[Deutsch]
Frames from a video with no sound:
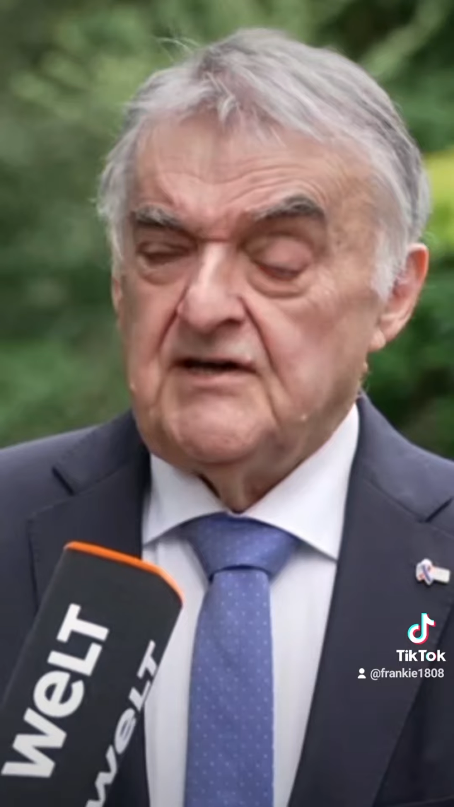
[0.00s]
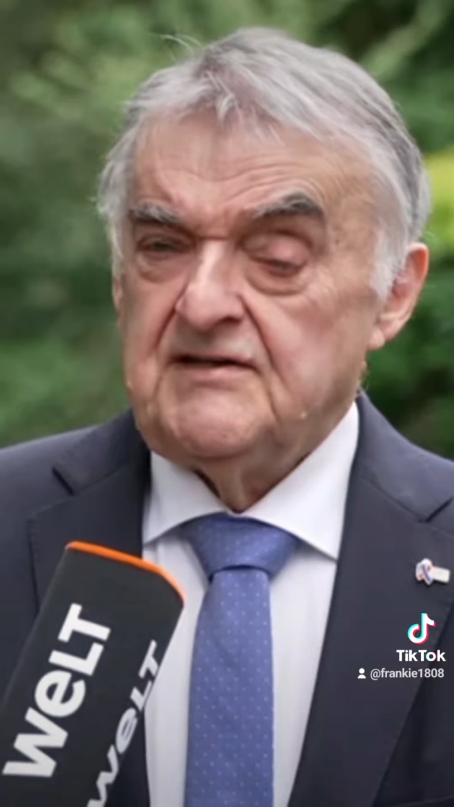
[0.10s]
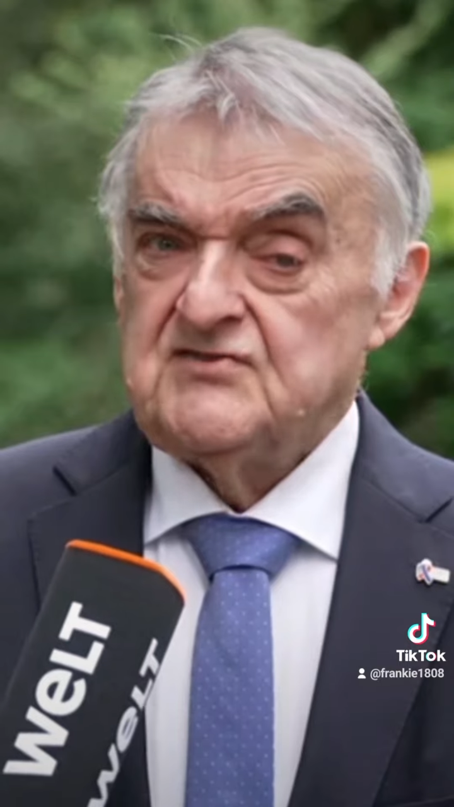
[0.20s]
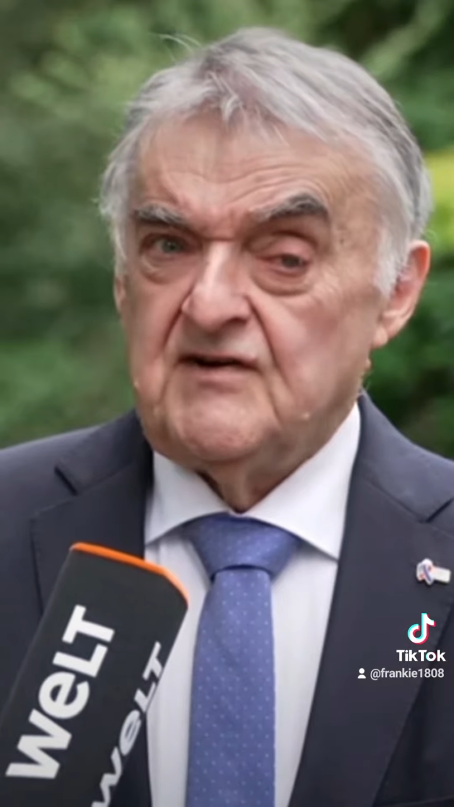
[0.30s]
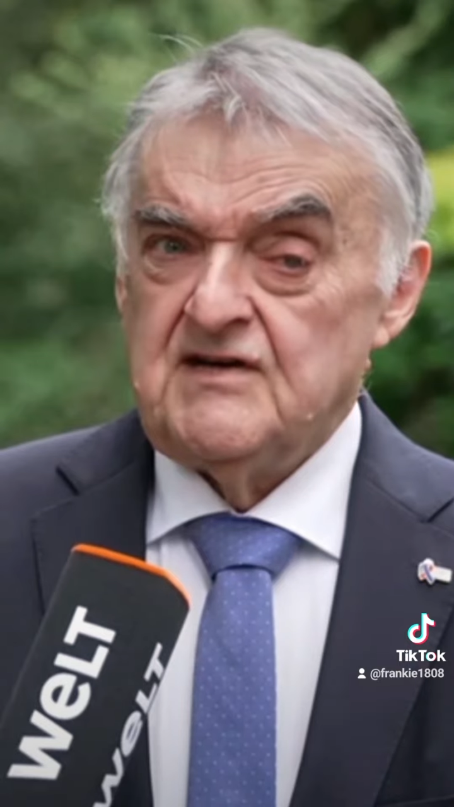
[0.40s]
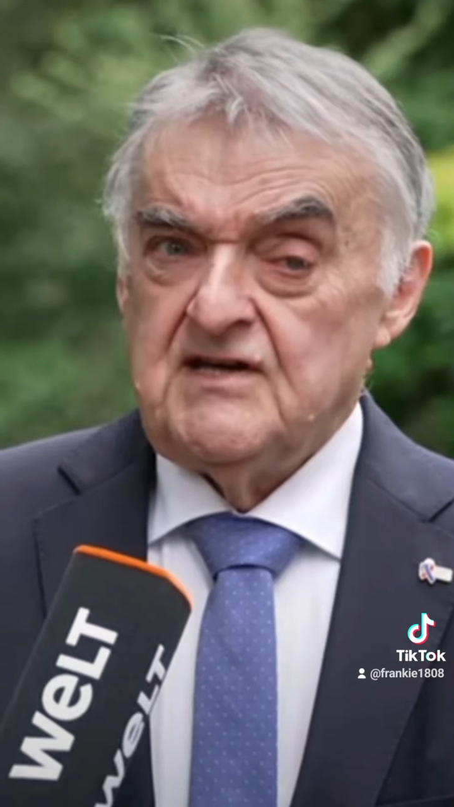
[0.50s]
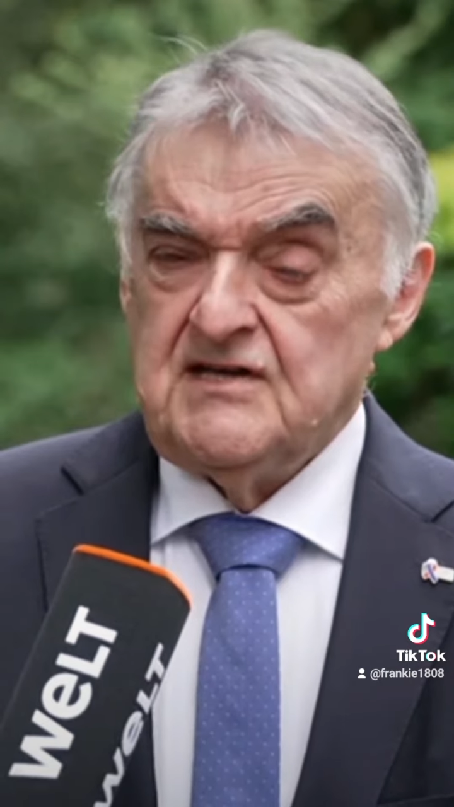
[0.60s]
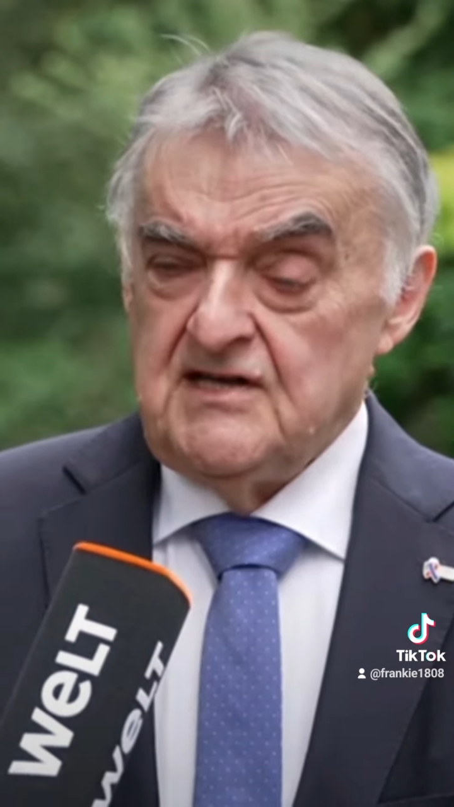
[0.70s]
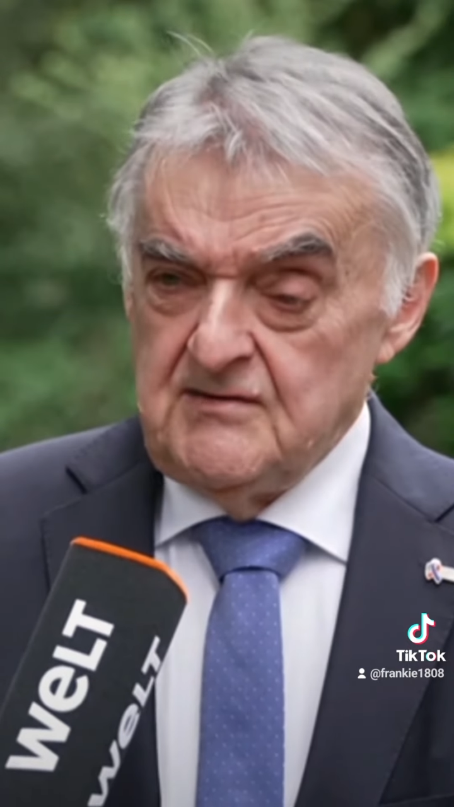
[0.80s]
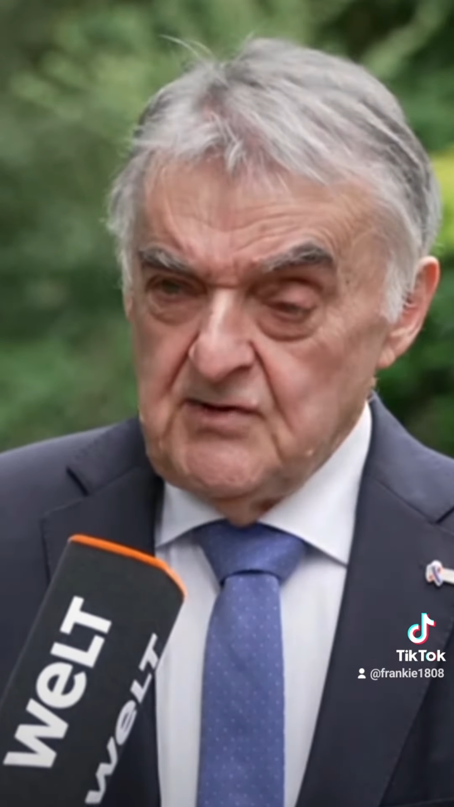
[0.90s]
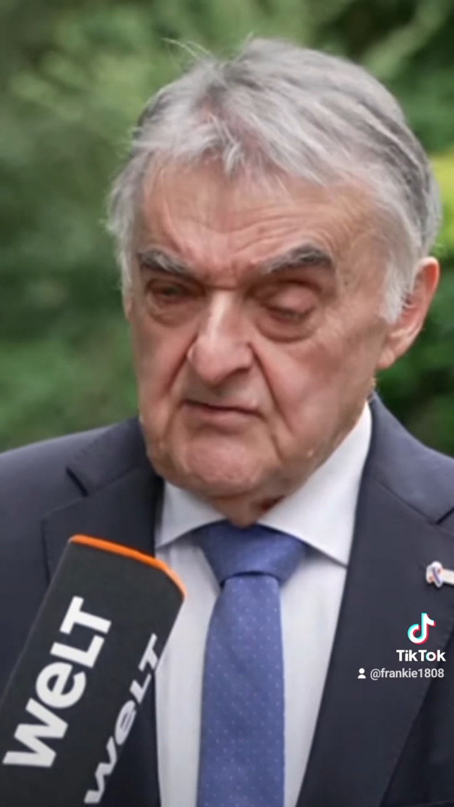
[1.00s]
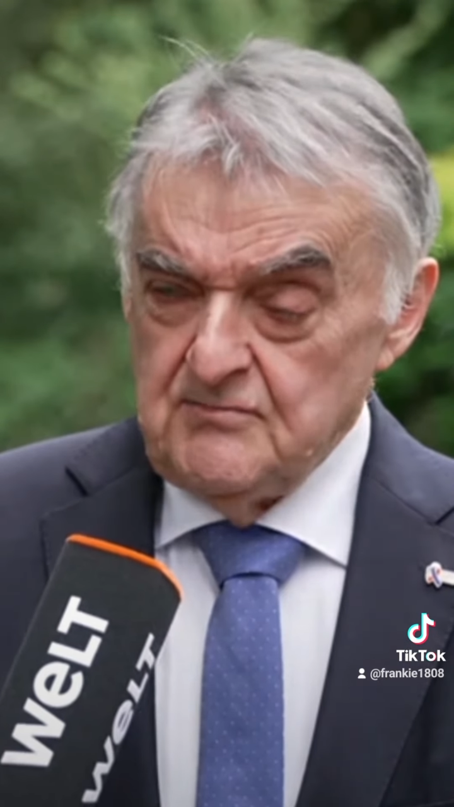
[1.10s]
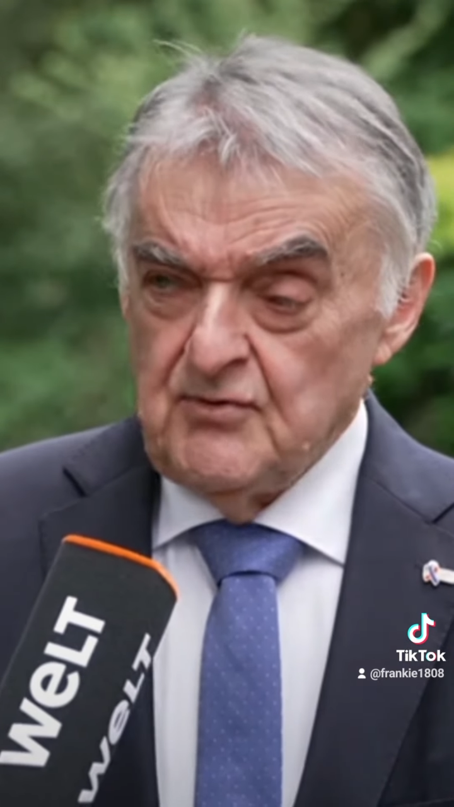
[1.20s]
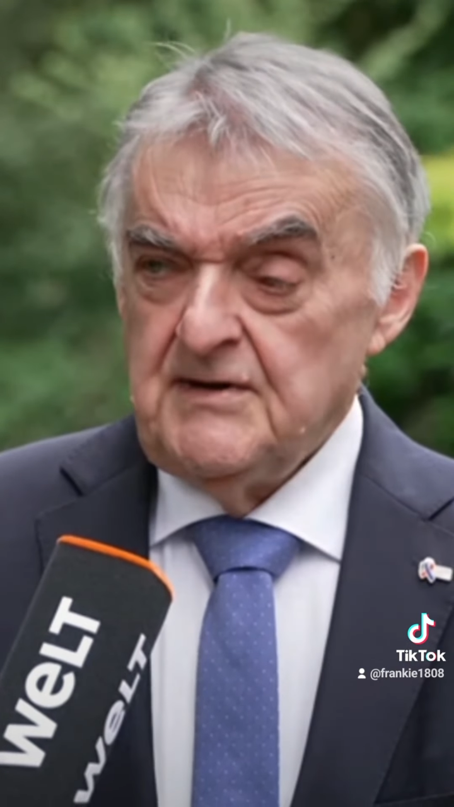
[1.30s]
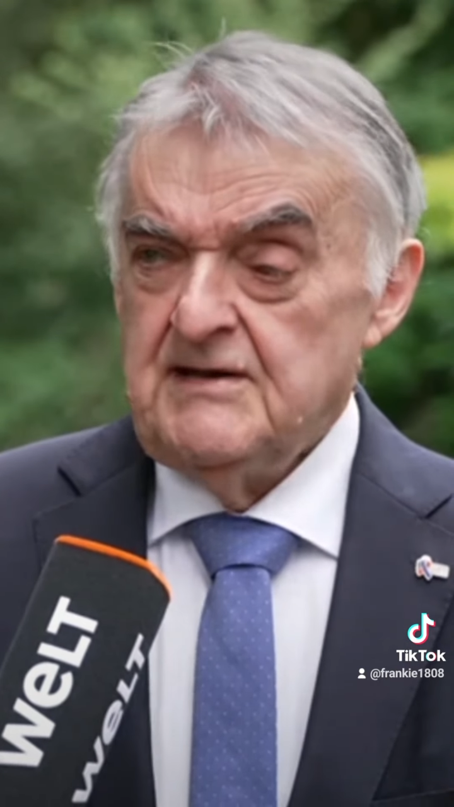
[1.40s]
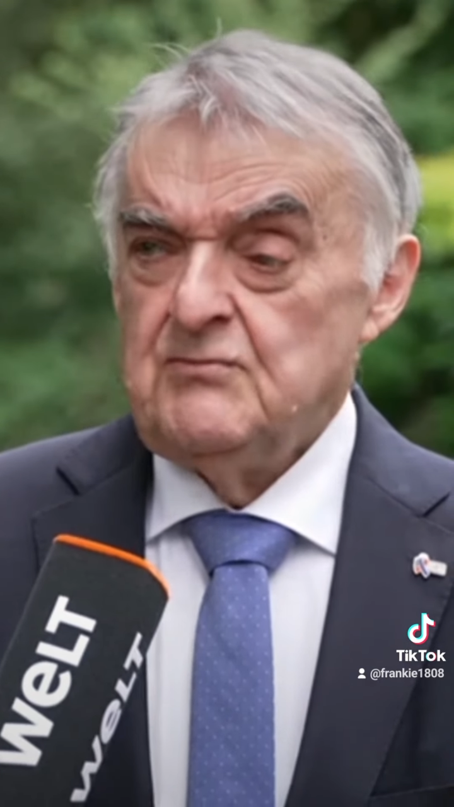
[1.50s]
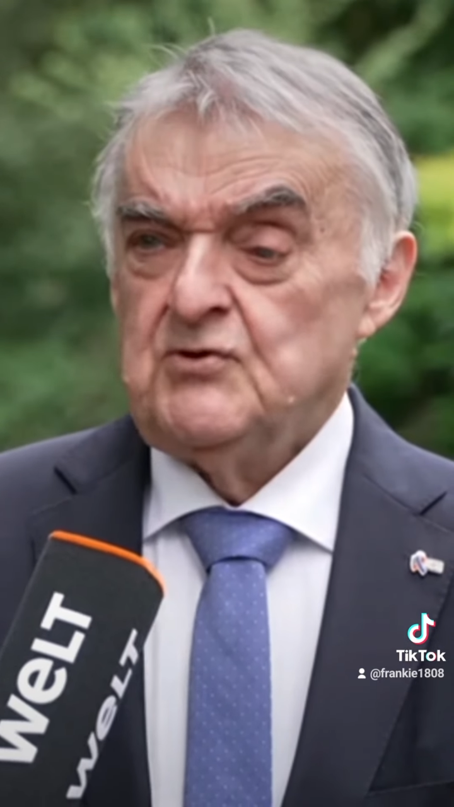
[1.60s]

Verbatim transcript: Nein, das war immer ein Problem